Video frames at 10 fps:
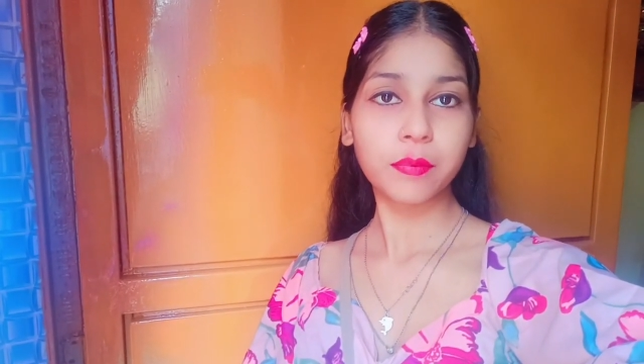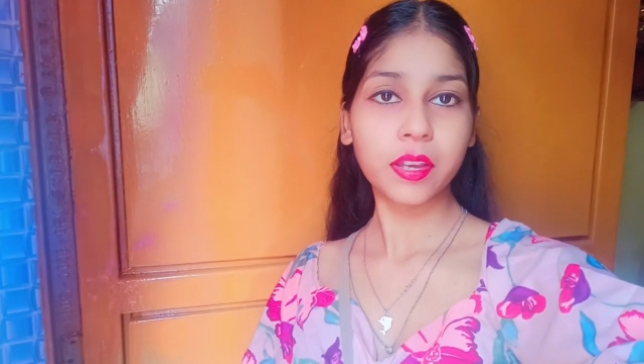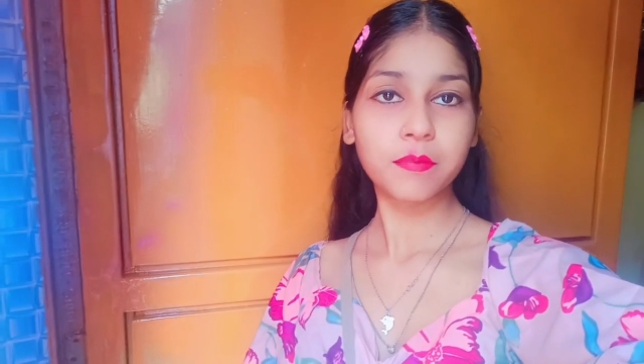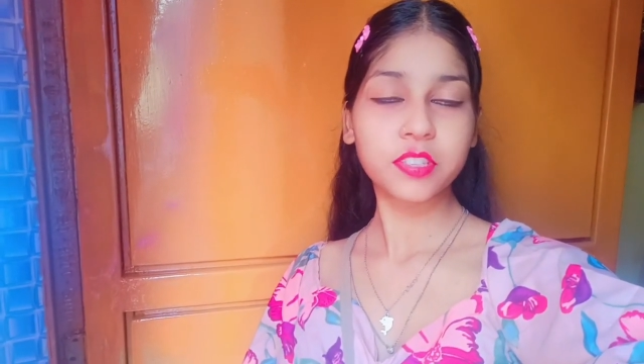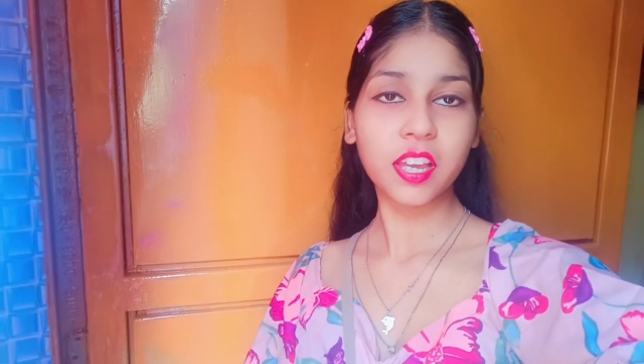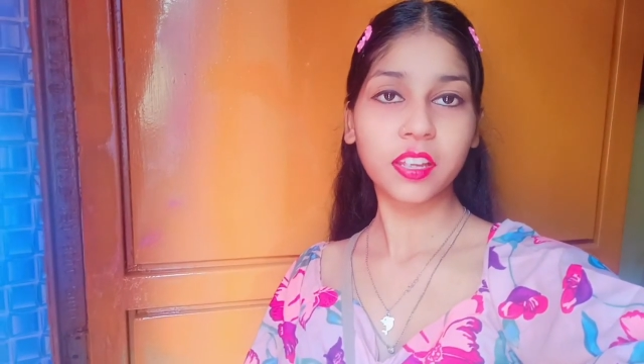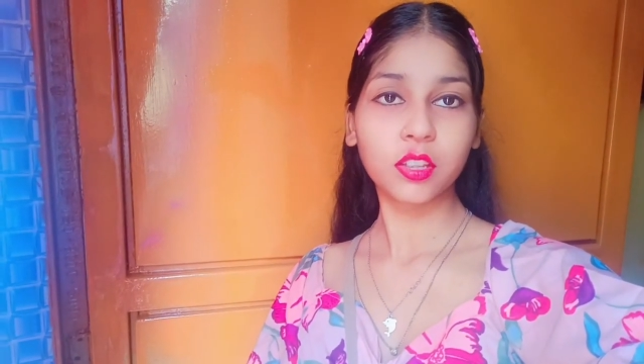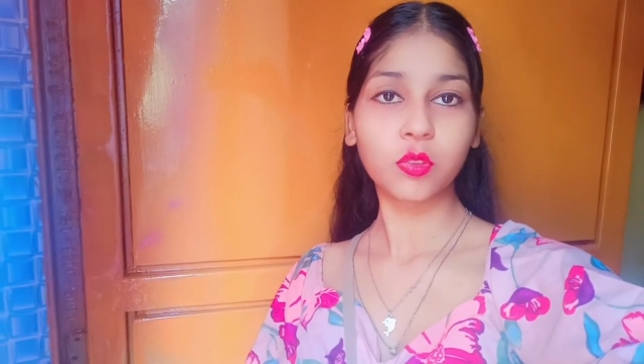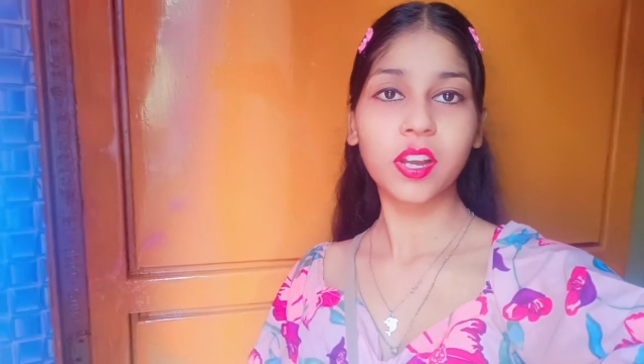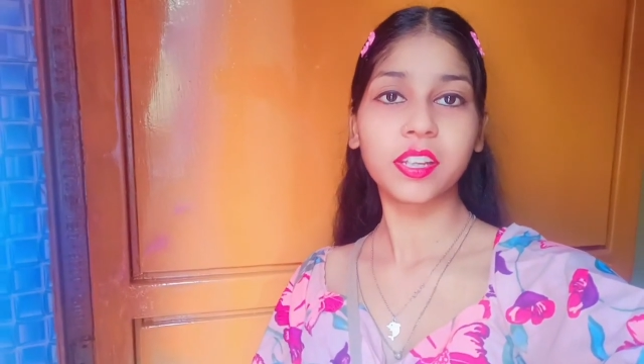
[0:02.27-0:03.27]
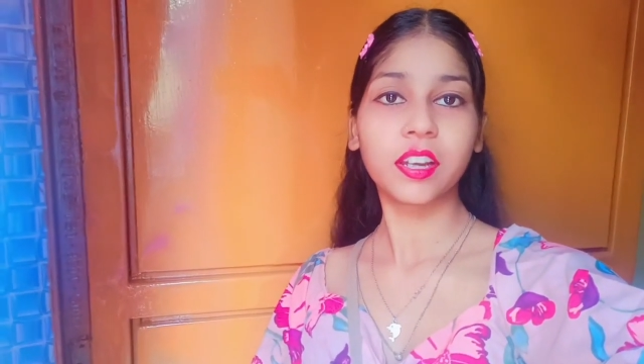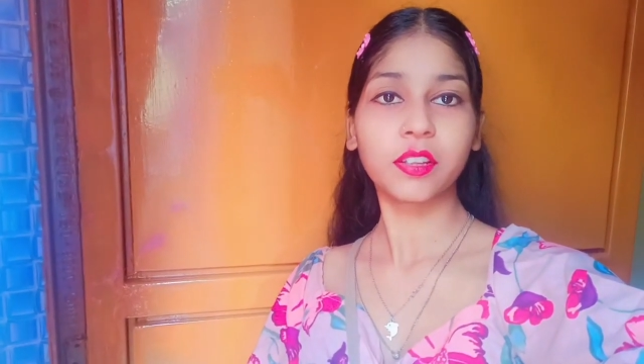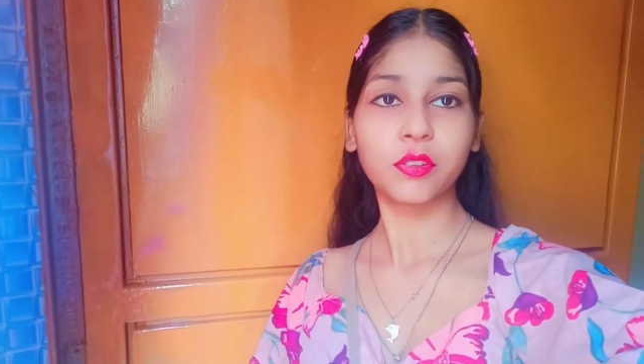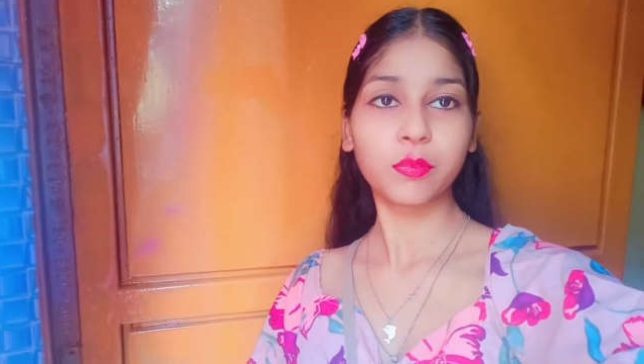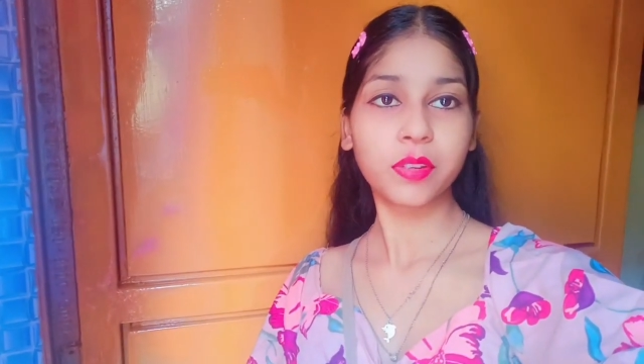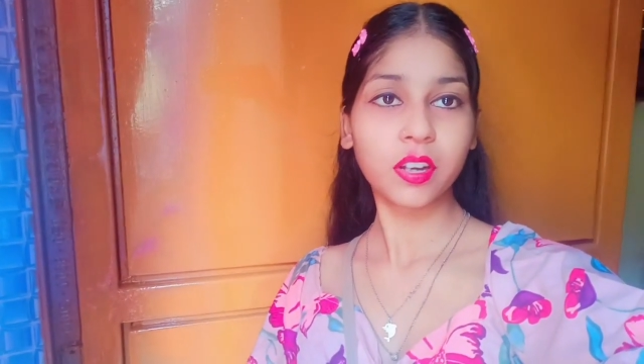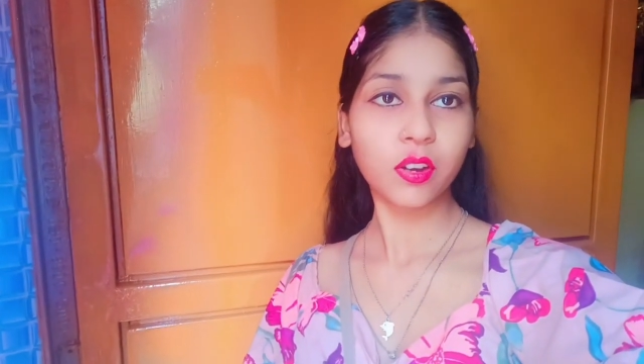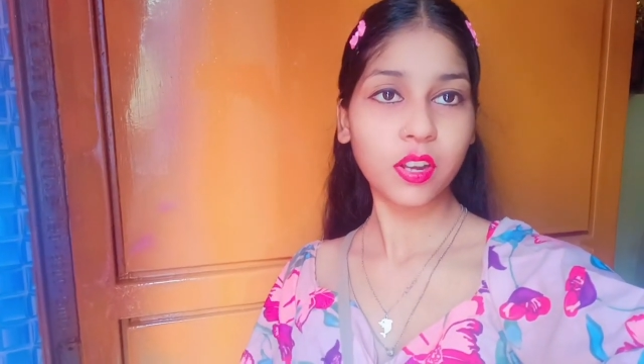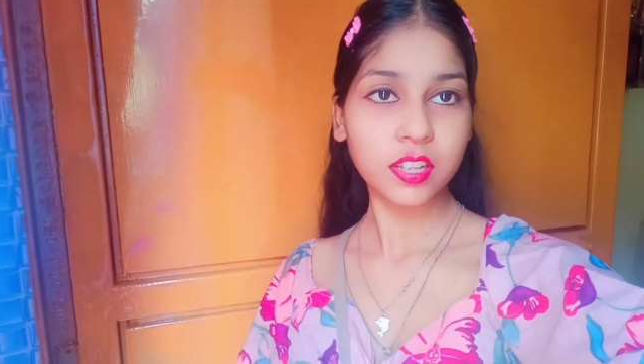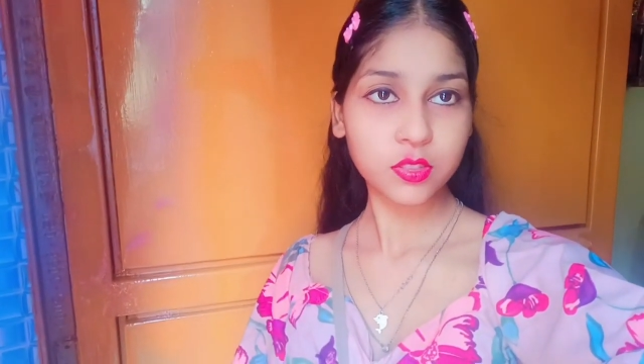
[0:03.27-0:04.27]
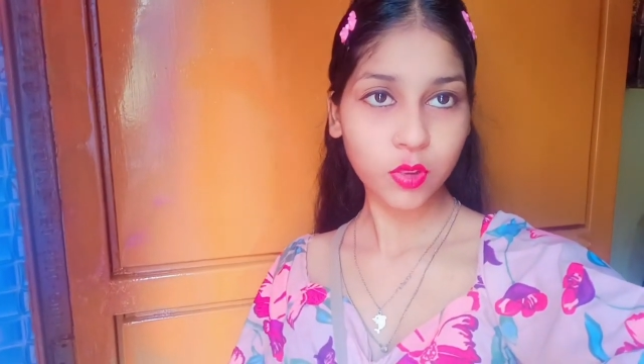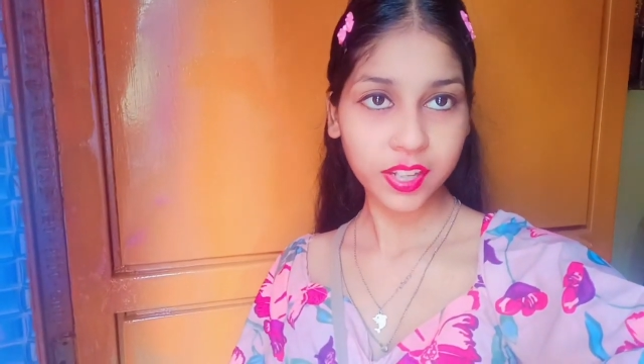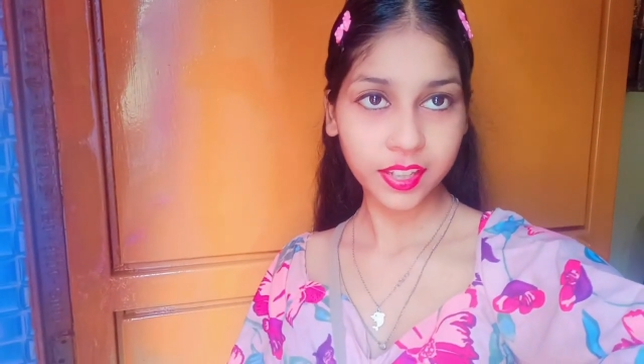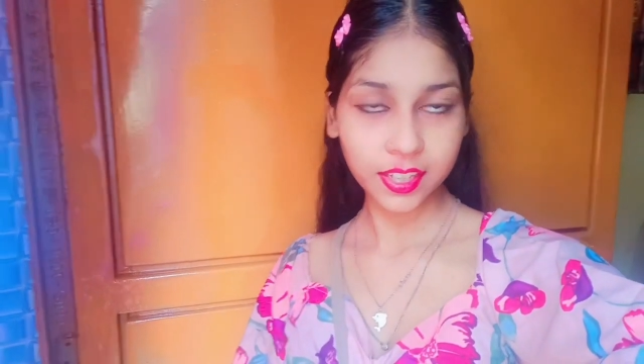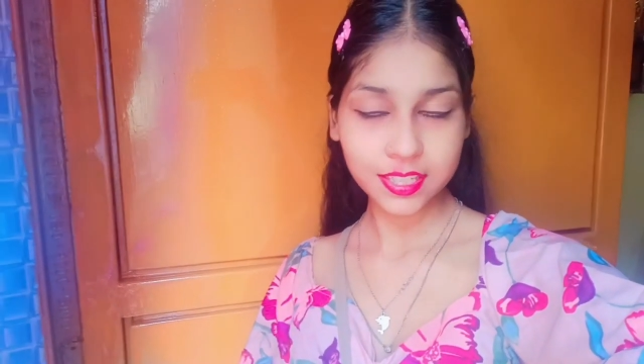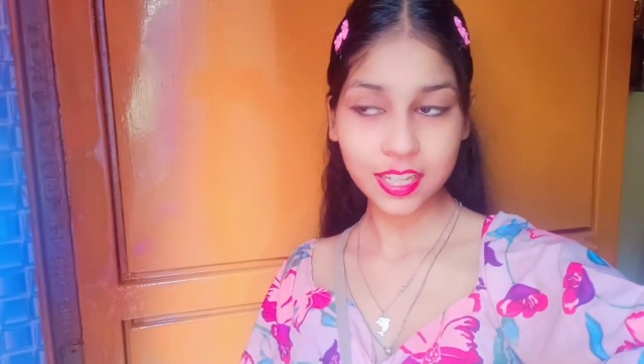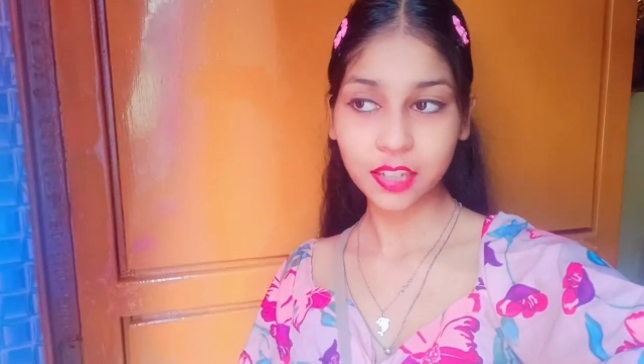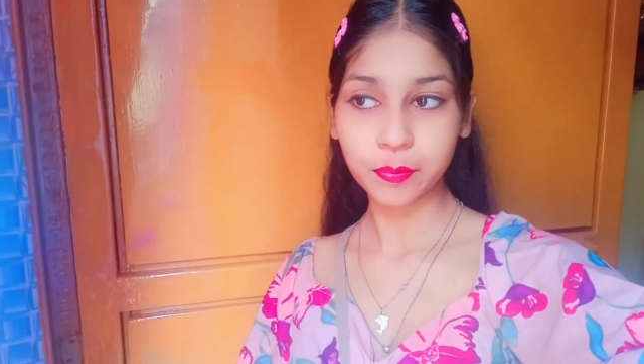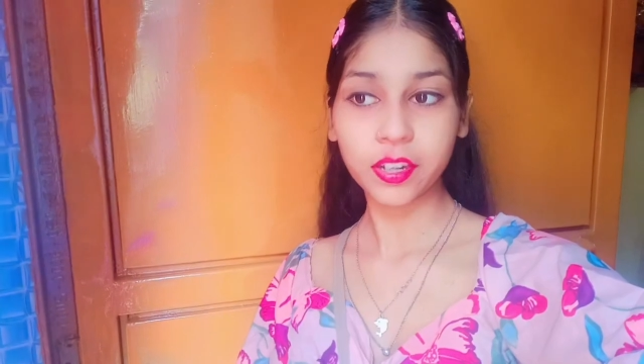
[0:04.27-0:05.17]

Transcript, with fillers: अभी हम जाएंगे द्वारिका क्योंकि मेरा कॉलेज द्वारिका के साइड